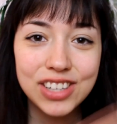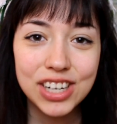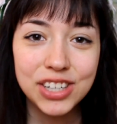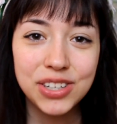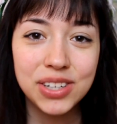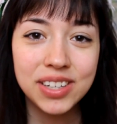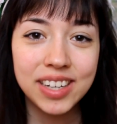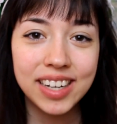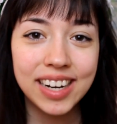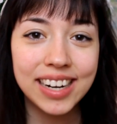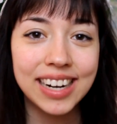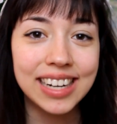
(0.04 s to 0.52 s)

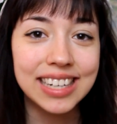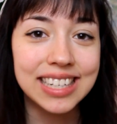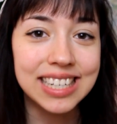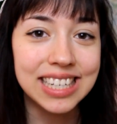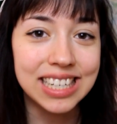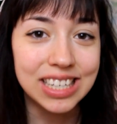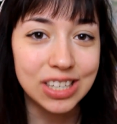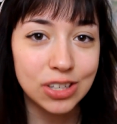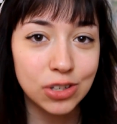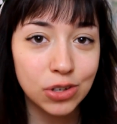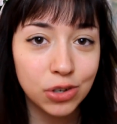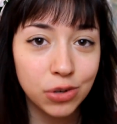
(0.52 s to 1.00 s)
Ciao a tutti
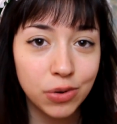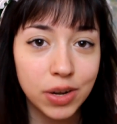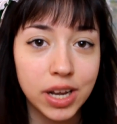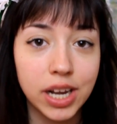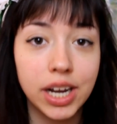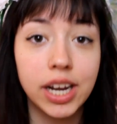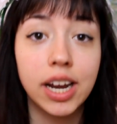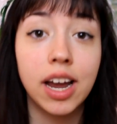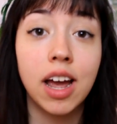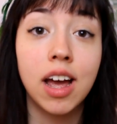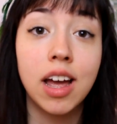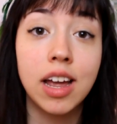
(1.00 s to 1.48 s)
ragazzi, sono
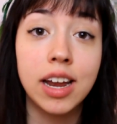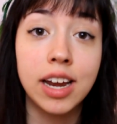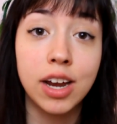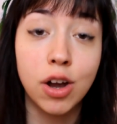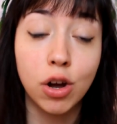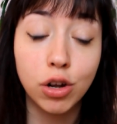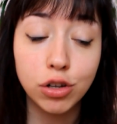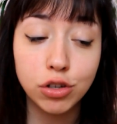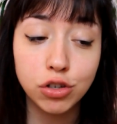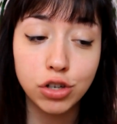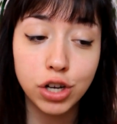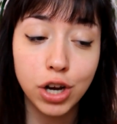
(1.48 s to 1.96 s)
Erika e
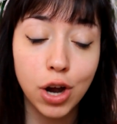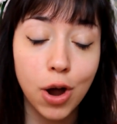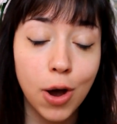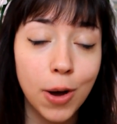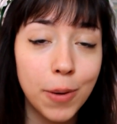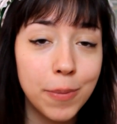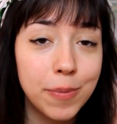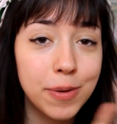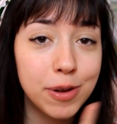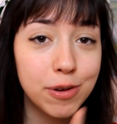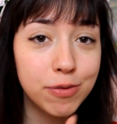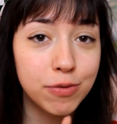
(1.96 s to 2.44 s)
oggi
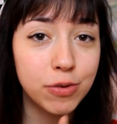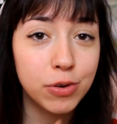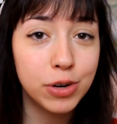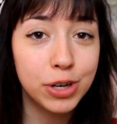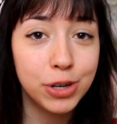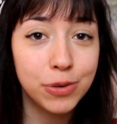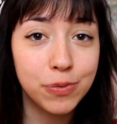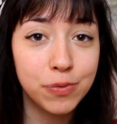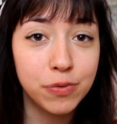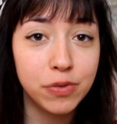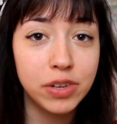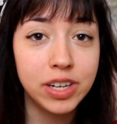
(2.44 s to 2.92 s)
ho per
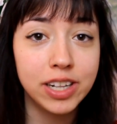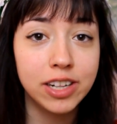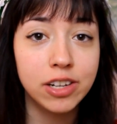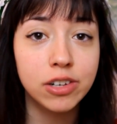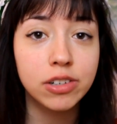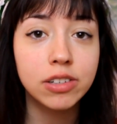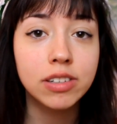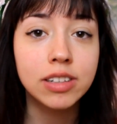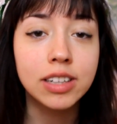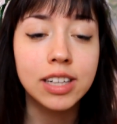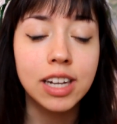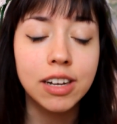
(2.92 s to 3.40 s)
voi un
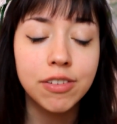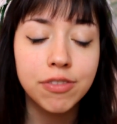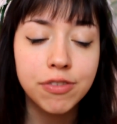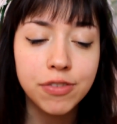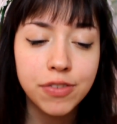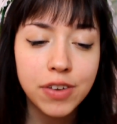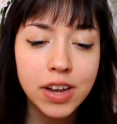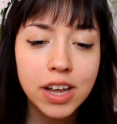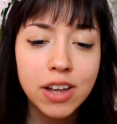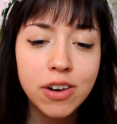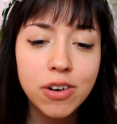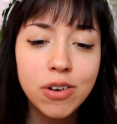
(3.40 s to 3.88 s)
video
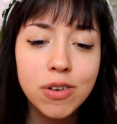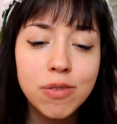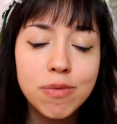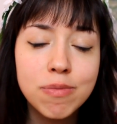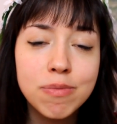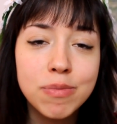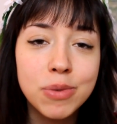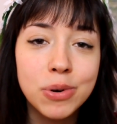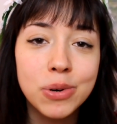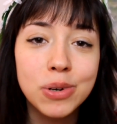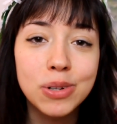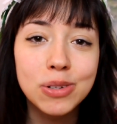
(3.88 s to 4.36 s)
davvero
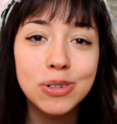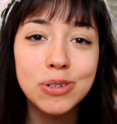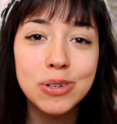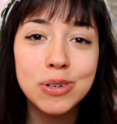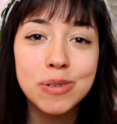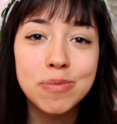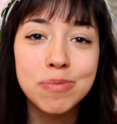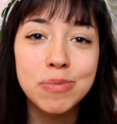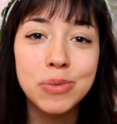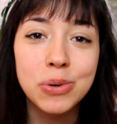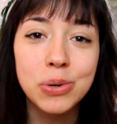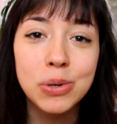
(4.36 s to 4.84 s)

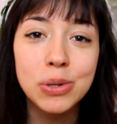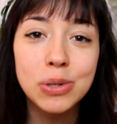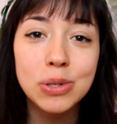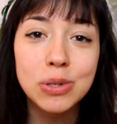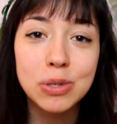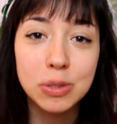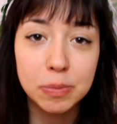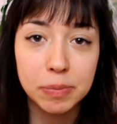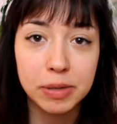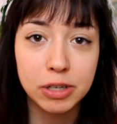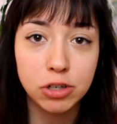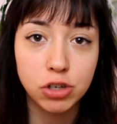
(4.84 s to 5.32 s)
molto
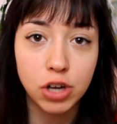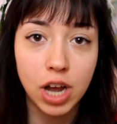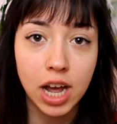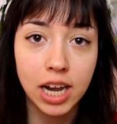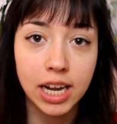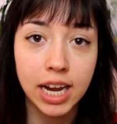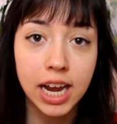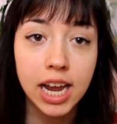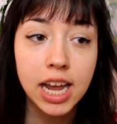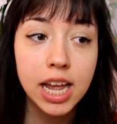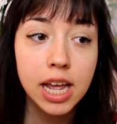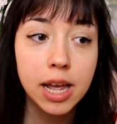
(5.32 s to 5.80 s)
molto
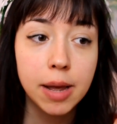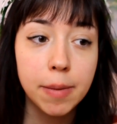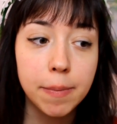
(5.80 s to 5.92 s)
speciale